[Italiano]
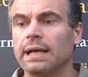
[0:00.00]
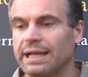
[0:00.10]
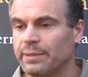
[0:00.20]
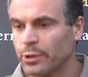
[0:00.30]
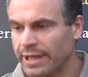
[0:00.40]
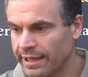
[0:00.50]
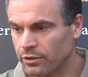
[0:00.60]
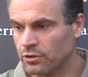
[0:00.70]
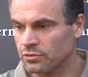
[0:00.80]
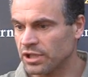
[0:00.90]
All'epoca
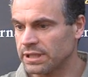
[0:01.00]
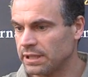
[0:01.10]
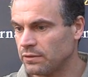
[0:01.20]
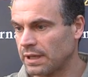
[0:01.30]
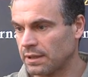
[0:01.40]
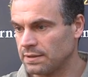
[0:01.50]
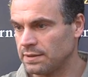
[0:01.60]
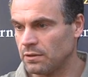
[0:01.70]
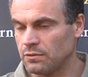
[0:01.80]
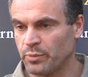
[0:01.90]
ero già direttore
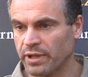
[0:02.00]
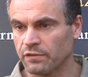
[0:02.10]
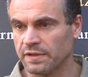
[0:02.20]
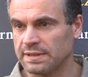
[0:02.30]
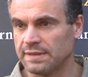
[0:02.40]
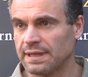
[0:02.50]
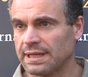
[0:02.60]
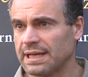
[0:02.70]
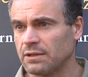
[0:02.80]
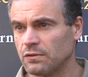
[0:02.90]
artistico di un piano festival
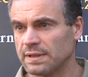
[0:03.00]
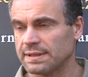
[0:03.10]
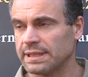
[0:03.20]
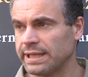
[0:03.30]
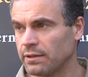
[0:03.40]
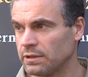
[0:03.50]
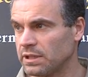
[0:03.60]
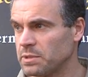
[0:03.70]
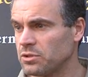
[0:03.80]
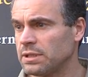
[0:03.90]
analogo a Salerno,
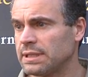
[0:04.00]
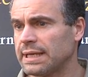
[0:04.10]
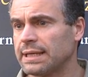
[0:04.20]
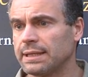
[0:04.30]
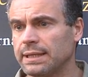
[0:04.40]
nella mia città,